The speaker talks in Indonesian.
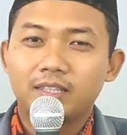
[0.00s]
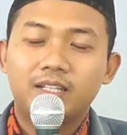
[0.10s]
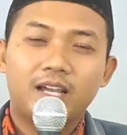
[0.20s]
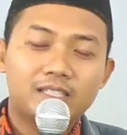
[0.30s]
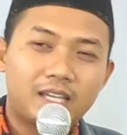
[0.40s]

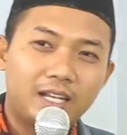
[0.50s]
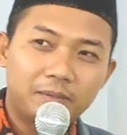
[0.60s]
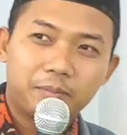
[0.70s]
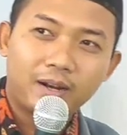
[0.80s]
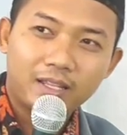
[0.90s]
tidak
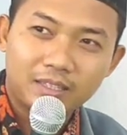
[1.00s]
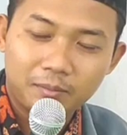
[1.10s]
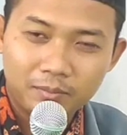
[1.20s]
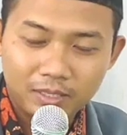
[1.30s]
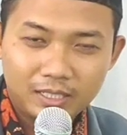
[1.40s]
saling
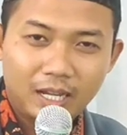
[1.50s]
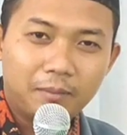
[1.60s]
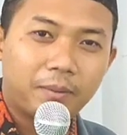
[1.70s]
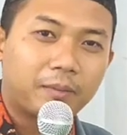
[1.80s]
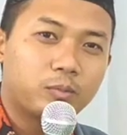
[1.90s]
berantem, tidak
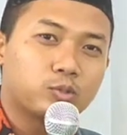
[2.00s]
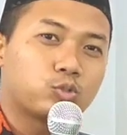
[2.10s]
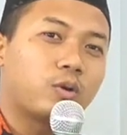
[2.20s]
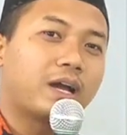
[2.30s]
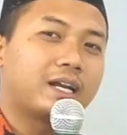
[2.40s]

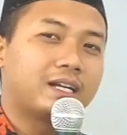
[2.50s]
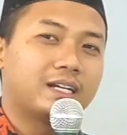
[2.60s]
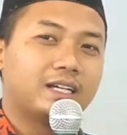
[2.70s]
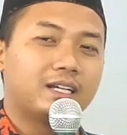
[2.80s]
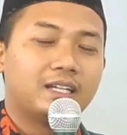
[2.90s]
bermusuhan.